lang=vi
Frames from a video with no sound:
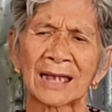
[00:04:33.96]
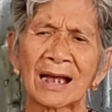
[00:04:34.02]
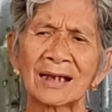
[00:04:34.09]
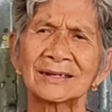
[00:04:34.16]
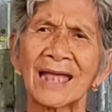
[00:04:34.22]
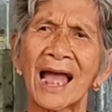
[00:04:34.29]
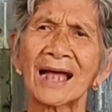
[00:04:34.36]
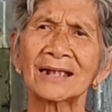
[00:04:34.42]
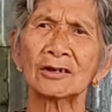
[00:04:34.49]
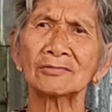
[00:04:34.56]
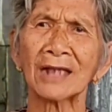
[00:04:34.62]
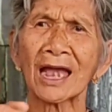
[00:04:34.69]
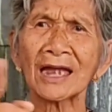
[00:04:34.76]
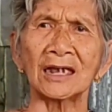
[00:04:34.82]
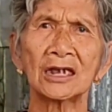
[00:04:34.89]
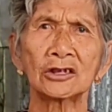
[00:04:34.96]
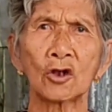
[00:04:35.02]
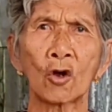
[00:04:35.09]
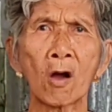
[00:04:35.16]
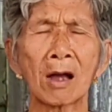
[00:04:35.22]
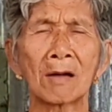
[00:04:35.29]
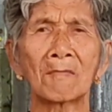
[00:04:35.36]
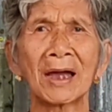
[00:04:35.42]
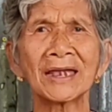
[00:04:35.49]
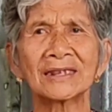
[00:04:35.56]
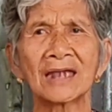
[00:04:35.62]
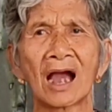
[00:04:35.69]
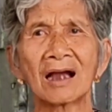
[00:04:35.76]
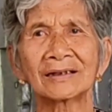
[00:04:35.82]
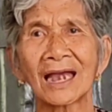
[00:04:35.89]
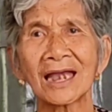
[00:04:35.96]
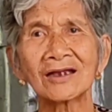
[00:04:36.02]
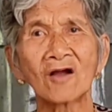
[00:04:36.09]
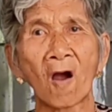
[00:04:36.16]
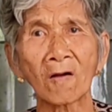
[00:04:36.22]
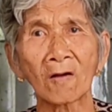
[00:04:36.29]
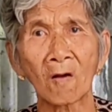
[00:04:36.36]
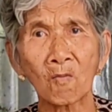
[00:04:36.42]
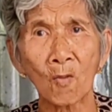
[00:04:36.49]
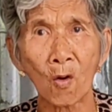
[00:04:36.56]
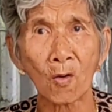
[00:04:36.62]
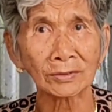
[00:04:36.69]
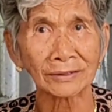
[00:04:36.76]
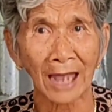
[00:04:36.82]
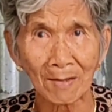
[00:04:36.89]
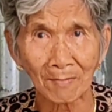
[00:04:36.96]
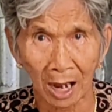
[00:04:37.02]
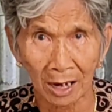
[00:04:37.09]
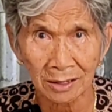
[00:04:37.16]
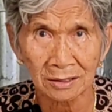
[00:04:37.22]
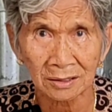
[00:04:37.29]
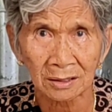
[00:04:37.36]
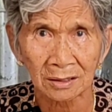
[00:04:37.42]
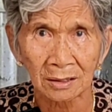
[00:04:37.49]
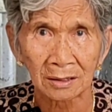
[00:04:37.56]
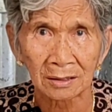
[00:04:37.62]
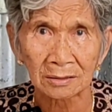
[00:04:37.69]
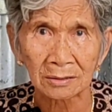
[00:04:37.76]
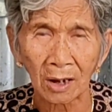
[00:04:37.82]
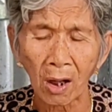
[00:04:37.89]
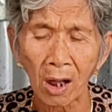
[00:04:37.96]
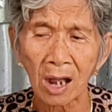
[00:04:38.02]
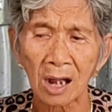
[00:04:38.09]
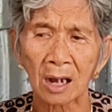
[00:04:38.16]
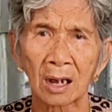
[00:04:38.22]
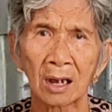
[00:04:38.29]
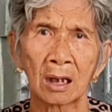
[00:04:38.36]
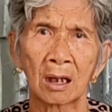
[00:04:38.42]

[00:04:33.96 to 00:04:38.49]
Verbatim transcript: trần gian thứ trái khi chua bây giờ trái ngọt không mua tại mình dạ, nó